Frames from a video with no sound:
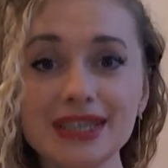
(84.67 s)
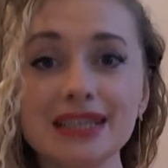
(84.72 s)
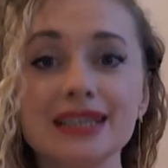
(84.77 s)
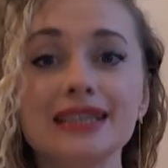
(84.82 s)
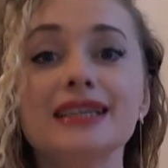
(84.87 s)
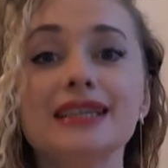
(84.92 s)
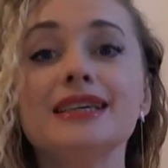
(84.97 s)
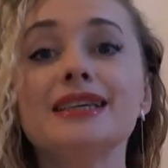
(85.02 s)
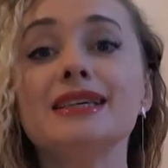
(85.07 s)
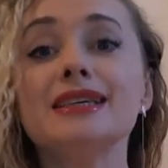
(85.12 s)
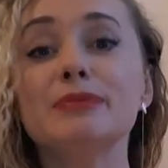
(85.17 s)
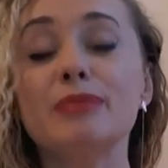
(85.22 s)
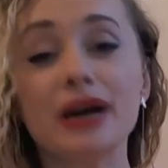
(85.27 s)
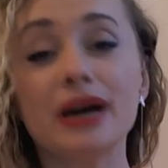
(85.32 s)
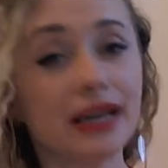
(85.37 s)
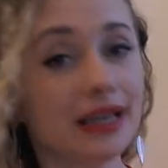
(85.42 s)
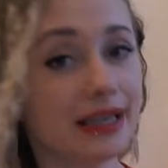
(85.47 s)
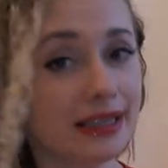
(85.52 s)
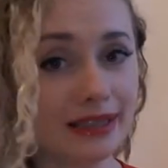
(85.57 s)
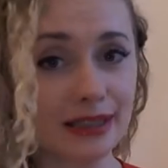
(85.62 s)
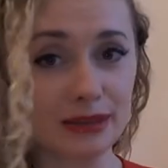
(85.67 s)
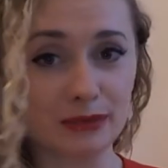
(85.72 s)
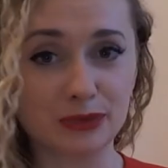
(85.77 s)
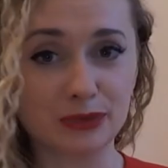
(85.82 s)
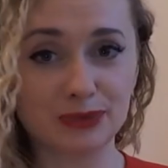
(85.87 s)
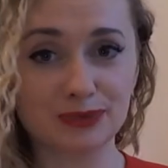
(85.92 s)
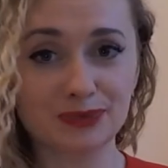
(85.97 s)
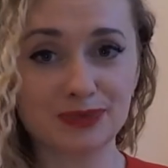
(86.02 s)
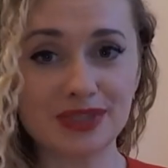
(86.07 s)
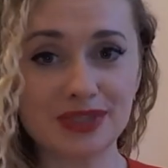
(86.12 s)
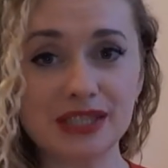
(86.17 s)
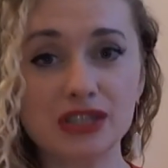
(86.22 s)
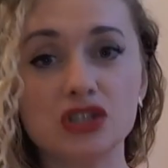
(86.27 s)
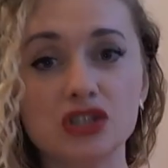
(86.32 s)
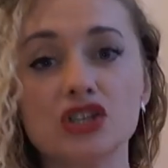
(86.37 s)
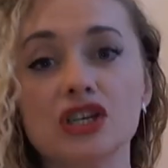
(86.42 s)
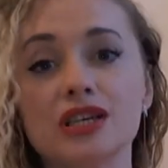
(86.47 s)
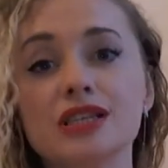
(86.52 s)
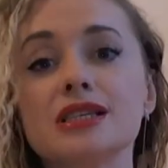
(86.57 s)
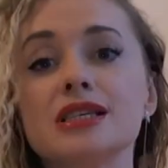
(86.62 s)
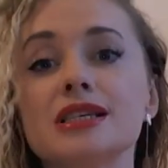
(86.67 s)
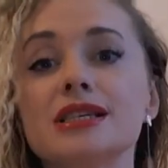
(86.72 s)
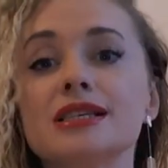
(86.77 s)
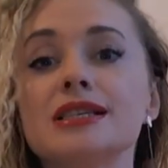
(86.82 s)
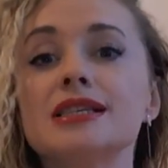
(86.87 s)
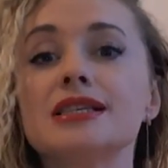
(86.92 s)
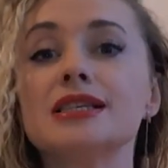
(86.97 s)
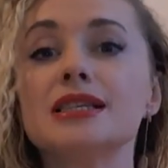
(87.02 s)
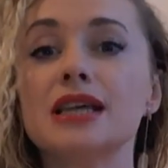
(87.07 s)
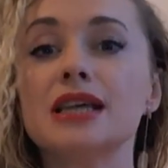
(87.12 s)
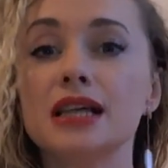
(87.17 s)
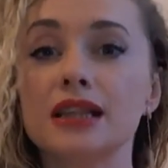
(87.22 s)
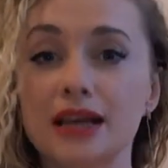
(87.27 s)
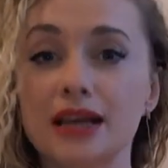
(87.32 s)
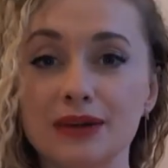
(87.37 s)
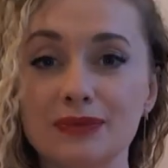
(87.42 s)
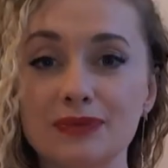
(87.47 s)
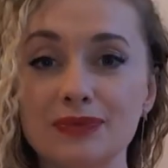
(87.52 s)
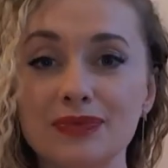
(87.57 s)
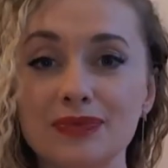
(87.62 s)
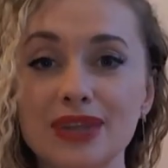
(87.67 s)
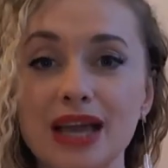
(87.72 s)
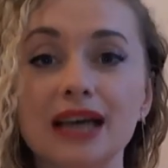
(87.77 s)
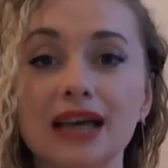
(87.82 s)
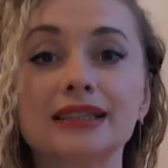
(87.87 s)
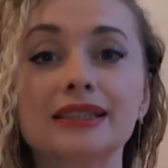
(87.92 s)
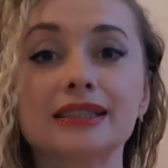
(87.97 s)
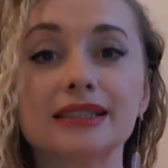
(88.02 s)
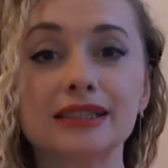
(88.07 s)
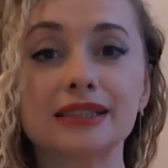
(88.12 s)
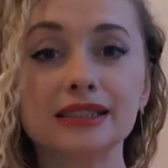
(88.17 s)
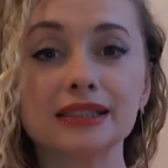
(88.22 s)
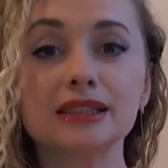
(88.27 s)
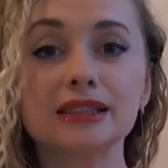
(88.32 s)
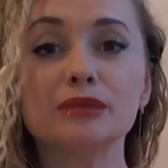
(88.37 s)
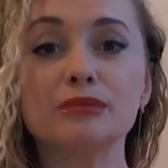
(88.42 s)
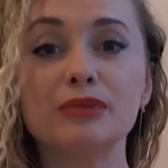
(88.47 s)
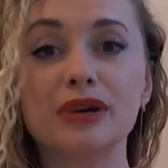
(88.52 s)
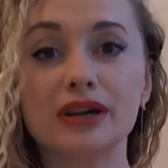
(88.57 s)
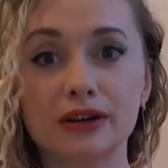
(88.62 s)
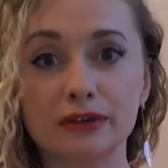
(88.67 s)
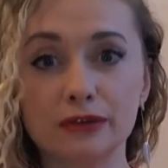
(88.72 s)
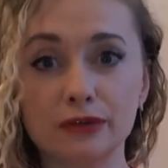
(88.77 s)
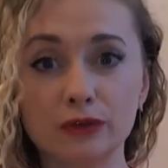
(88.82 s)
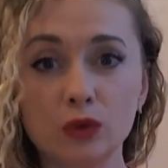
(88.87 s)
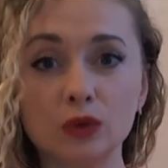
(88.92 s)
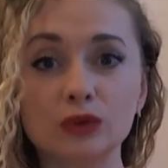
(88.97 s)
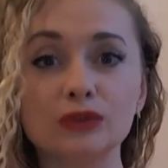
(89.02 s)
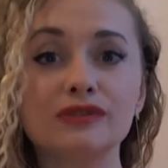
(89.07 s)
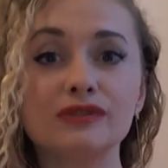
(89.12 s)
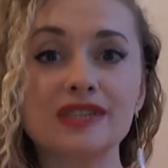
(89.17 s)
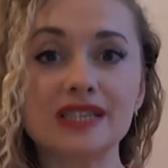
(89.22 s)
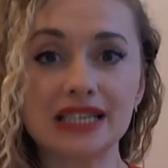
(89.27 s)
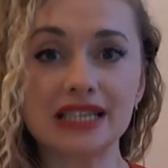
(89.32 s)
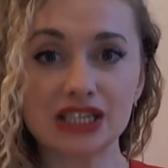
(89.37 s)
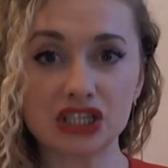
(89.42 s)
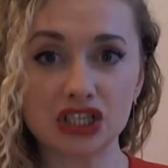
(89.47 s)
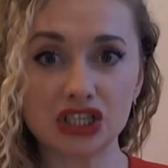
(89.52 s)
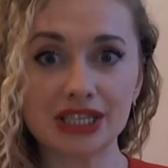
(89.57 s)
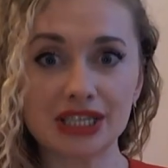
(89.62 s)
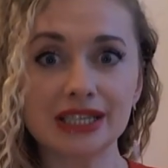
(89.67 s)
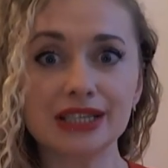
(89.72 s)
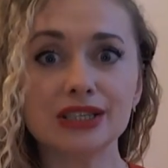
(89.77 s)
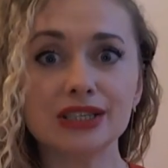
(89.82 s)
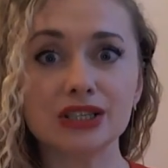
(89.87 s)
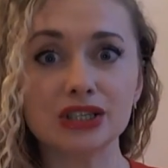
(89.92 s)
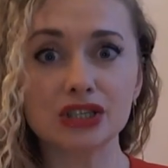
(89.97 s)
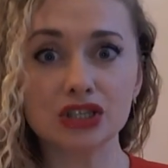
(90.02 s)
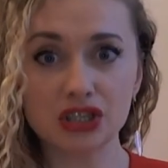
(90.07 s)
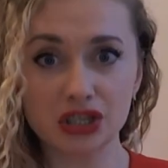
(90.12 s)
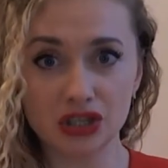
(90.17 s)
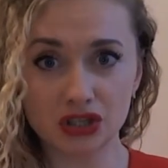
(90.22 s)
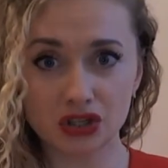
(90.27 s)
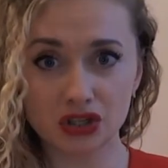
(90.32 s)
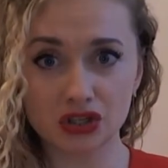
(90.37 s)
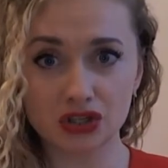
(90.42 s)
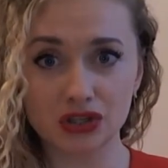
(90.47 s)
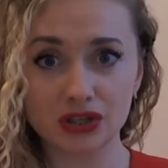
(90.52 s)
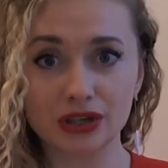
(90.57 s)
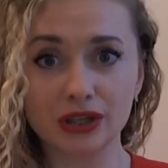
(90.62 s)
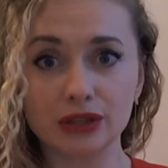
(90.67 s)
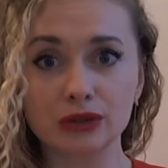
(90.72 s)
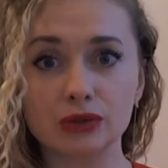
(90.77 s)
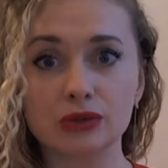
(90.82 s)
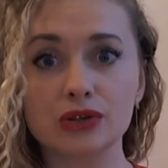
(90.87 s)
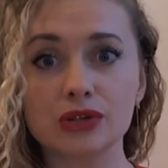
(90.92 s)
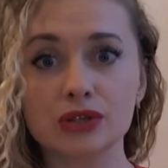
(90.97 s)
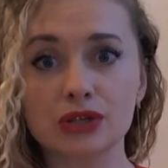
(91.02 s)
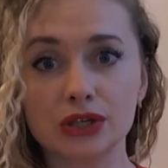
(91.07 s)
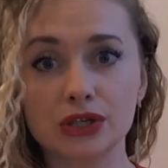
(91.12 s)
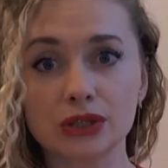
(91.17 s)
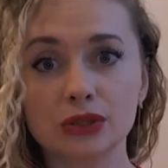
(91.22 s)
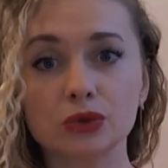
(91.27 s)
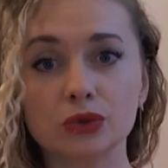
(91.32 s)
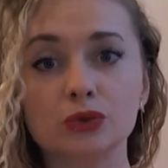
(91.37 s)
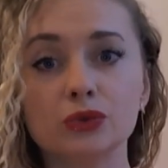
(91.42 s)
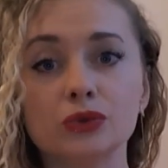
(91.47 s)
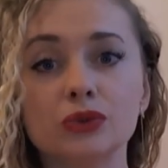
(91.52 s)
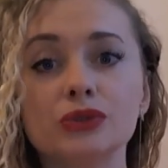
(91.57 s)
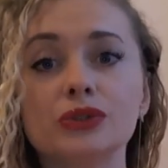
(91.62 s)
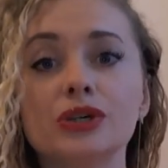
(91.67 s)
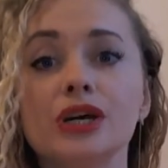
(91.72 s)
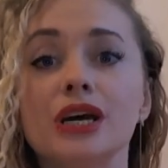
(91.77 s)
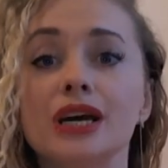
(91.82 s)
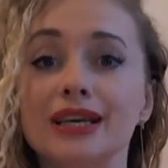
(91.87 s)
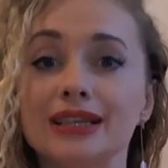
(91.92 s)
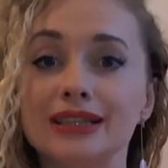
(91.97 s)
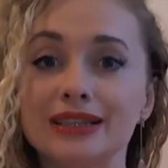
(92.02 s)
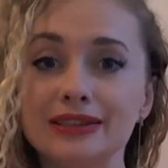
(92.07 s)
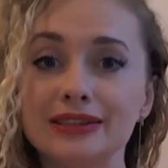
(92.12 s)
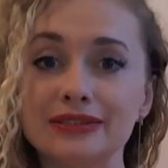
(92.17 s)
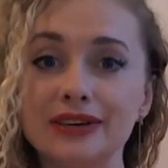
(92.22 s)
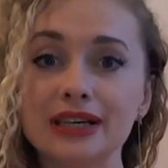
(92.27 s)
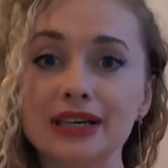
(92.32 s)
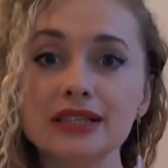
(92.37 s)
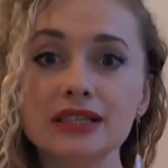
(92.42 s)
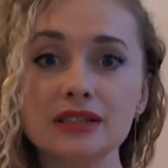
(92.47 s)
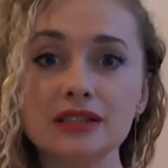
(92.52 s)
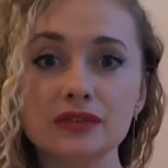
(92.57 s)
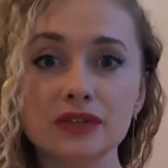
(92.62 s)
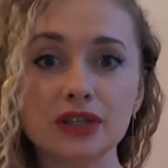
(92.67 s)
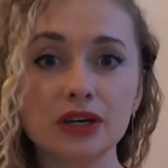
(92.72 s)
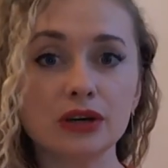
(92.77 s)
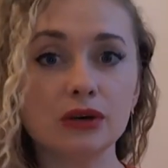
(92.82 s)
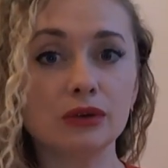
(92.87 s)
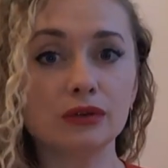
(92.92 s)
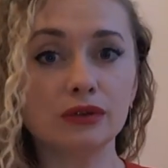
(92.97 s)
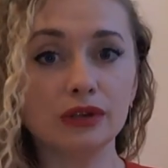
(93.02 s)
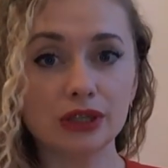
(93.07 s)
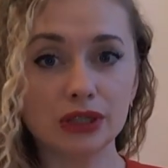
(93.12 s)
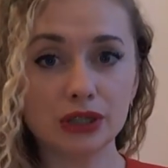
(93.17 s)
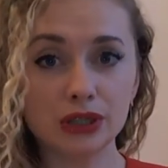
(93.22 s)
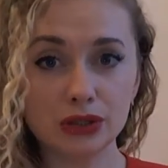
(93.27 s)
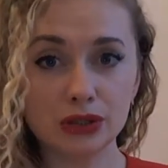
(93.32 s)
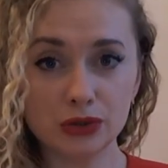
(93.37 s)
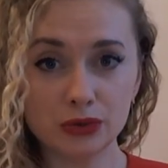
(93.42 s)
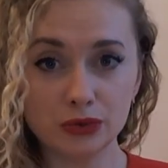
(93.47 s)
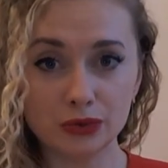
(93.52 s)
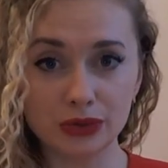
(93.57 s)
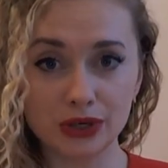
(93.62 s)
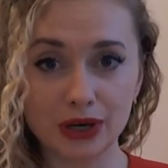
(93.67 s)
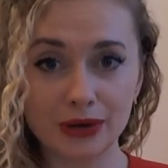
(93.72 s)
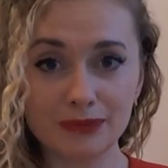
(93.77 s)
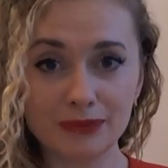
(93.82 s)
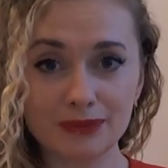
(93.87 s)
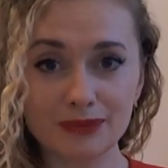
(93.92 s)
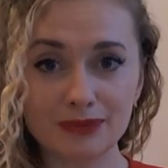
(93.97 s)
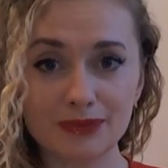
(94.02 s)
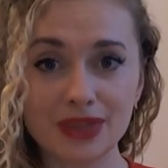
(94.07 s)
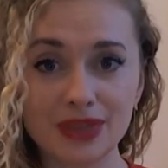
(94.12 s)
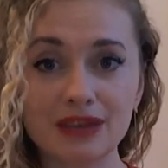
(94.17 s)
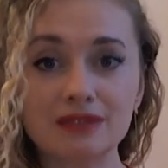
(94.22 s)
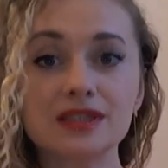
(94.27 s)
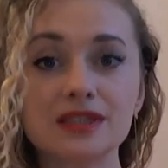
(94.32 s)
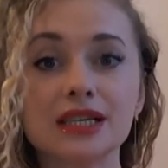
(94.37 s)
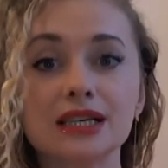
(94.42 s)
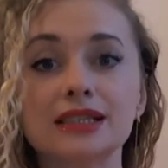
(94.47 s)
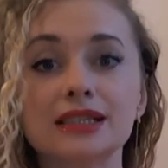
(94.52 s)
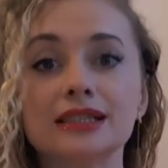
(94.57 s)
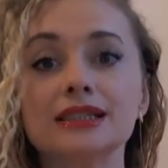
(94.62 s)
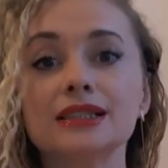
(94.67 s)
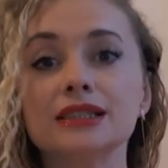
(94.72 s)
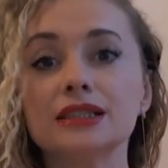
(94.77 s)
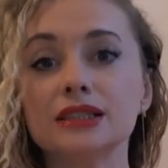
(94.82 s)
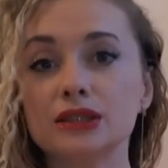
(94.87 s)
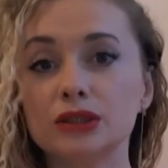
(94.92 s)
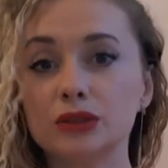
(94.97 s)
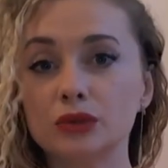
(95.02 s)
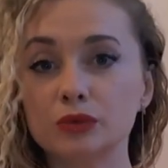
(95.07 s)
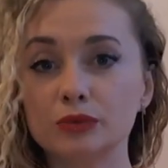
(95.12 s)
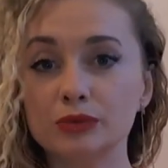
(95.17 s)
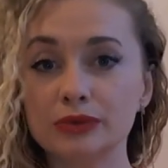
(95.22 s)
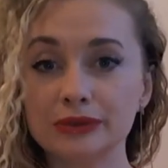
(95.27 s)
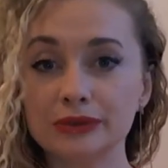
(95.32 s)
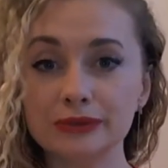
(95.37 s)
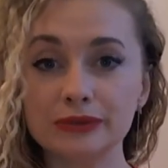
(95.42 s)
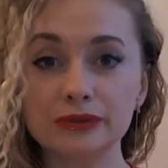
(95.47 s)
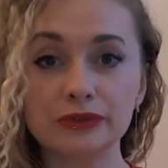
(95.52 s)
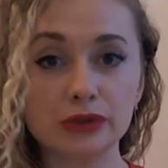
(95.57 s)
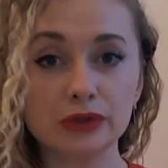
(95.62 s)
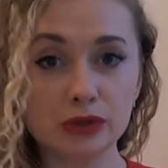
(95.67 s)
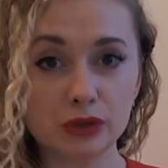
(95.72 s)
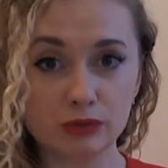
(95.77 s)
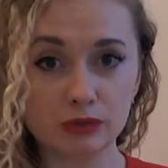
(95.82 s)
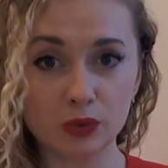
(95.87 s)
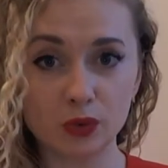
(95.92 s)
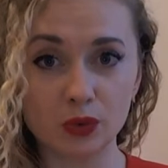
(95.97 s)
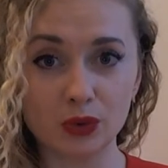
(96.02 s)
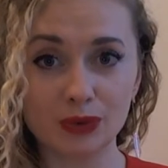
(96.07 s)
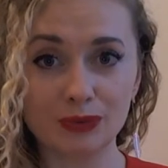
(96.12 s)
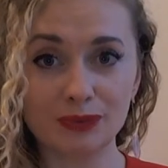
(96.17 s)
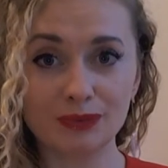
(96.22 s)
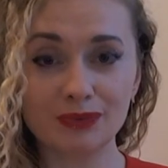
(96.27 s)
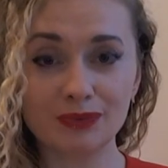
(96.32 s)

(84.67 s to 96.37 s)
И поэтому сейчас я создала открытый марафон возрождения женщины, который стартует 22 июня в закрытой группе Facebook.